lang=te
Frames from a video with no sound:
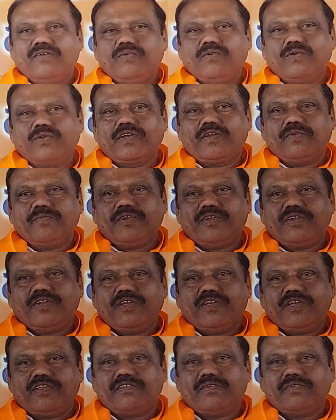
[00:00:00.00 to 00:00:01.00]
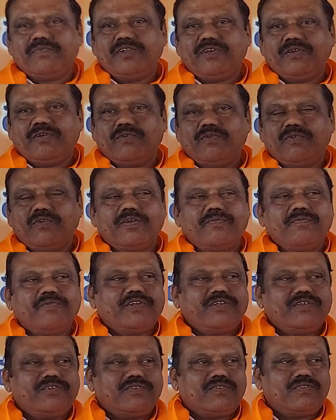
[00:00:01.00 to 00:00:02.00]
కోర్ కమిటీ అసెంబ్లీ కోర్
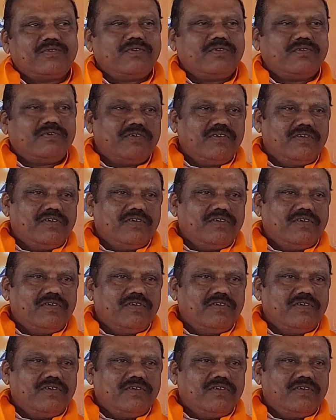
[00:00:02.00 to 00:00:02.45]
కమిటీస్తో